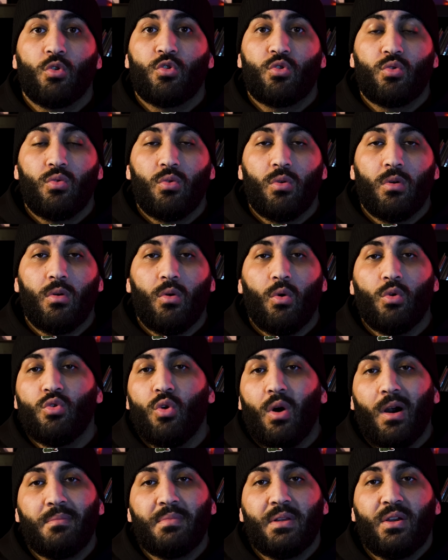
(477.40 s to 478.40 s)
Mention
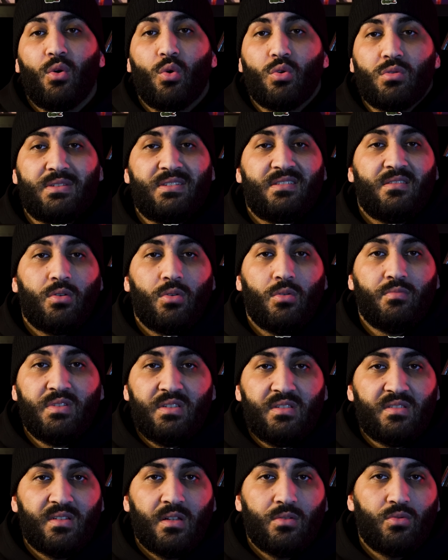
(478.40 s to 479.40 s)
honorable d'ailleurs au titre
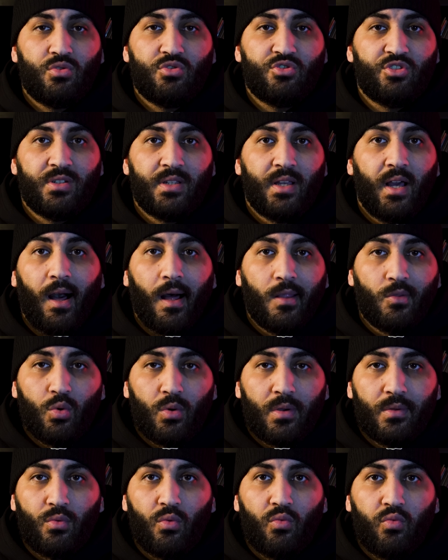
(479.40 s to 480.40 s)
Minisan que j'ai
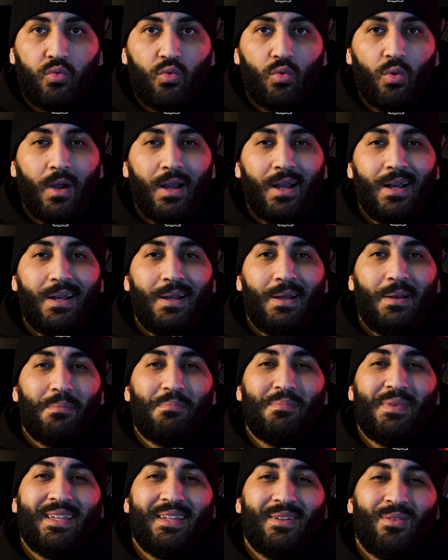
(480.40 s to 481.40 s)
adoré de fou
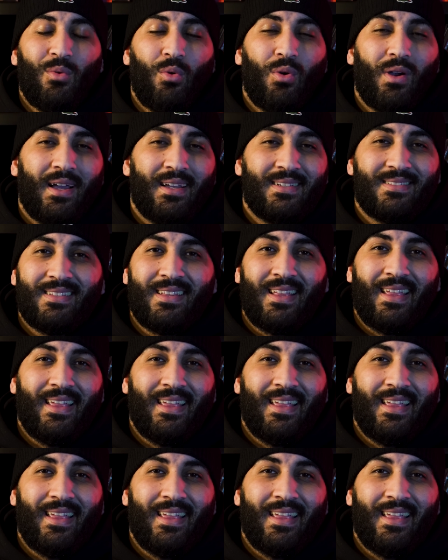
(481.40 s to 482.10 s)
mais le reste